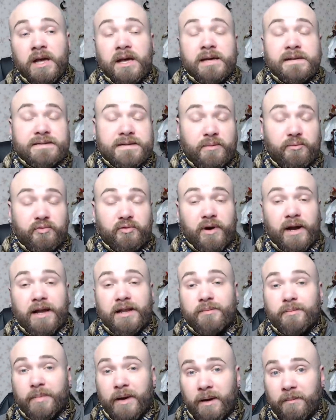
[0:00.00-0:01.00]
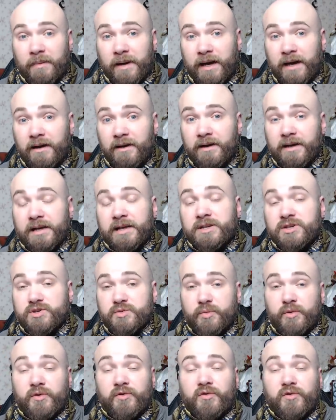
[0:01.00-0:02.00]
Ça pourrait être pas mal et je
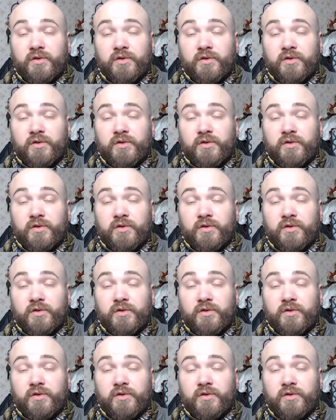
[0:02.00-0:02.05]
pense